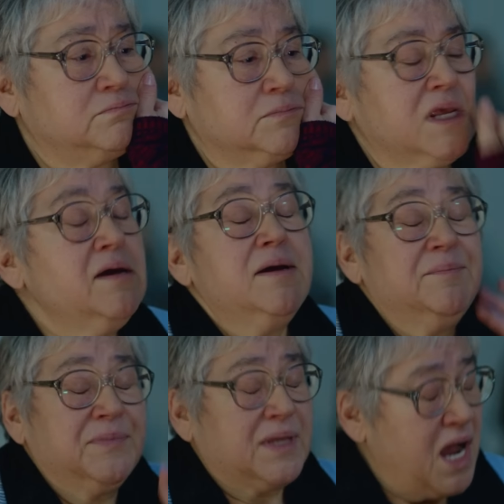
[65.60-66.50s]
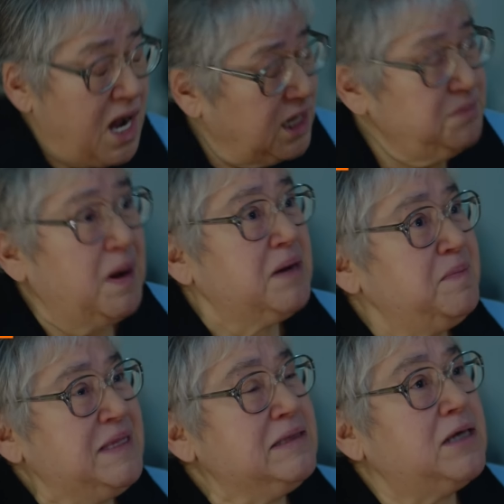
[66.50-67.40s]
kızma sen. Ay bak
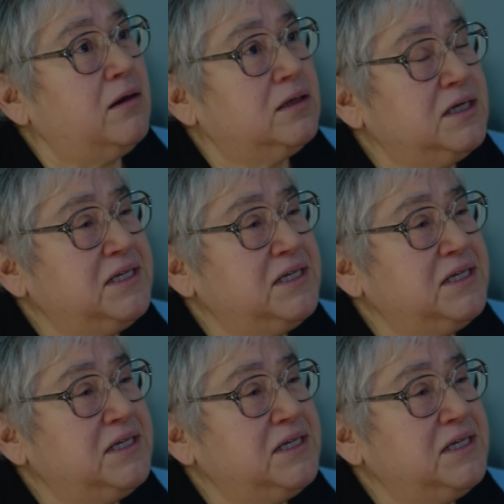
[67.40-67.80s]
bir de dalga